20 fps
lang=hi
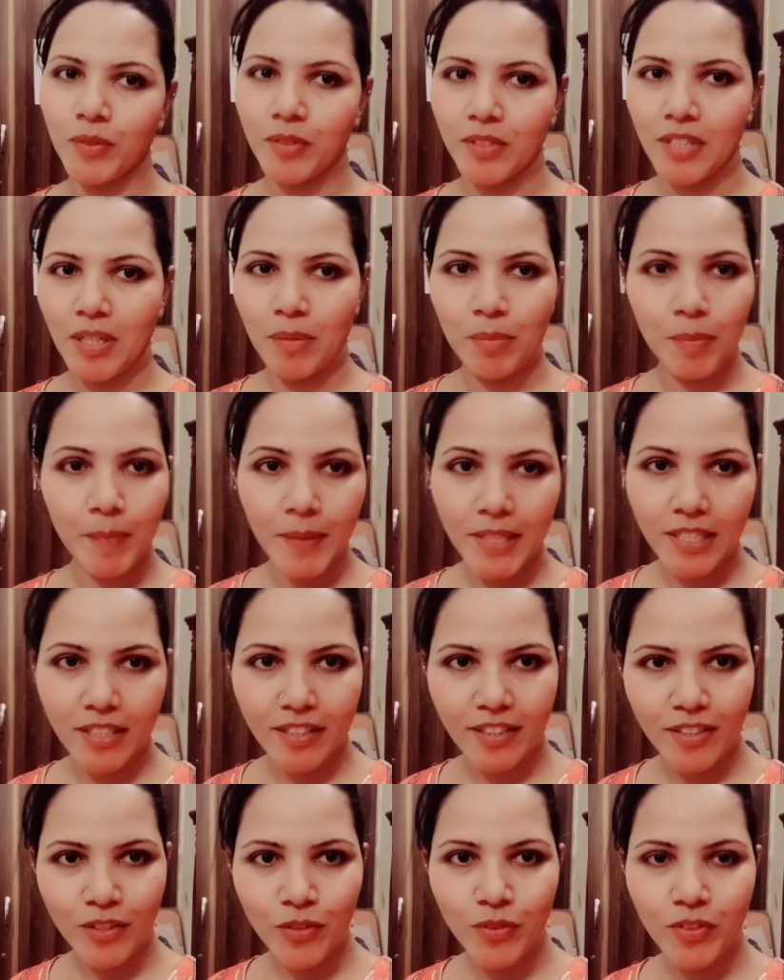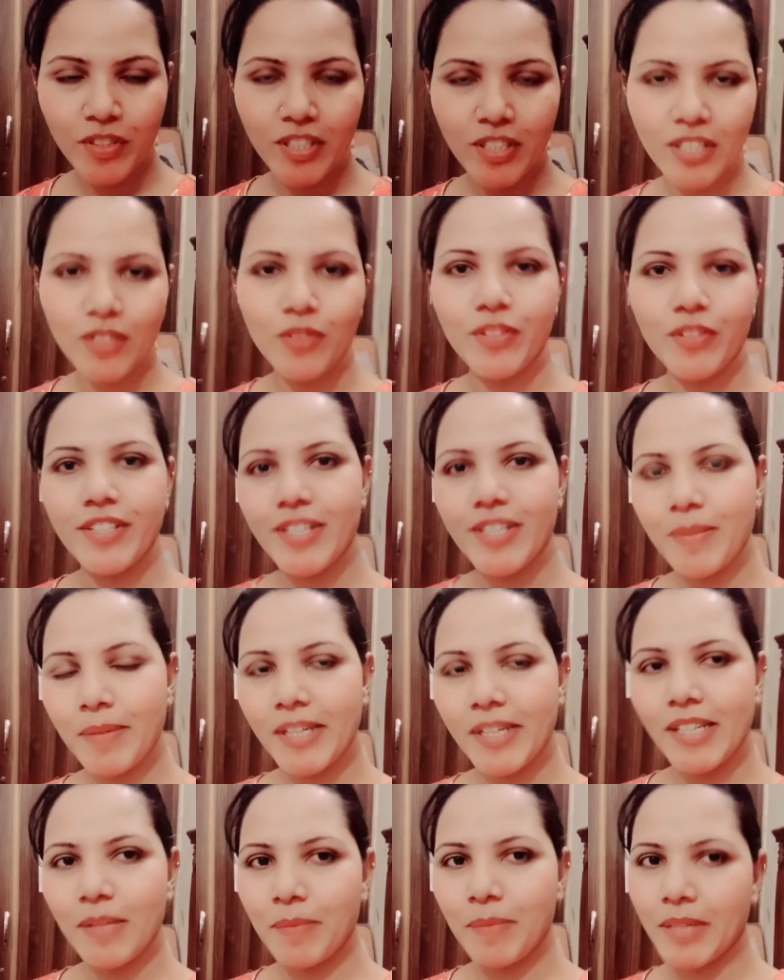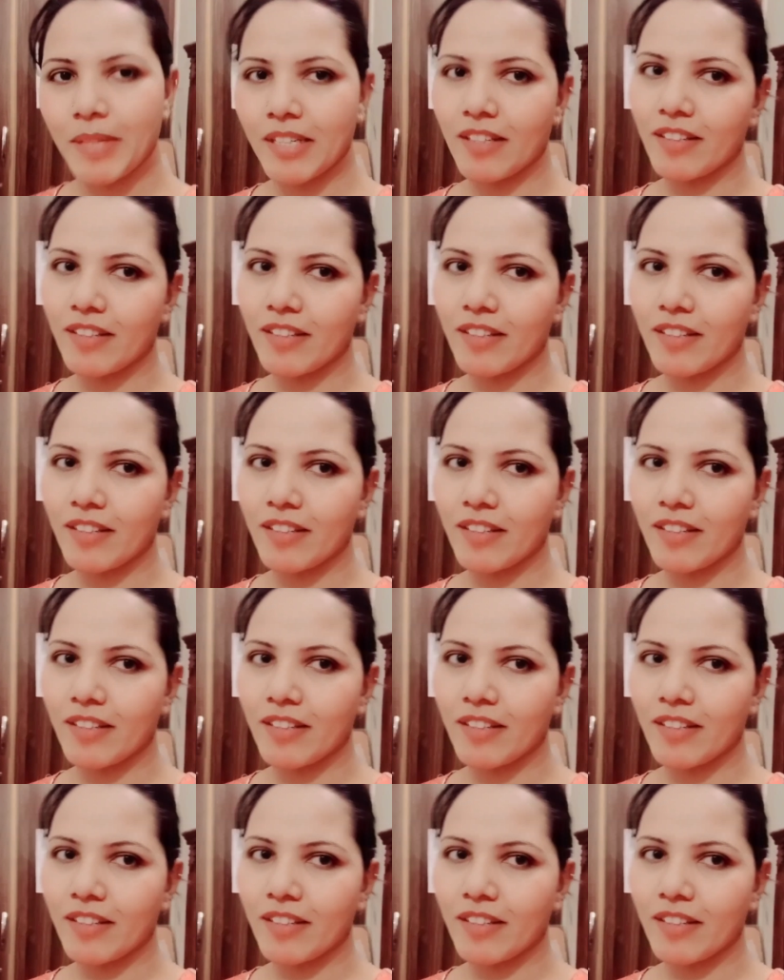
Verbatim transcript: अभी मैं रेडी होंगी तो इससे पहले कि मैंने कहा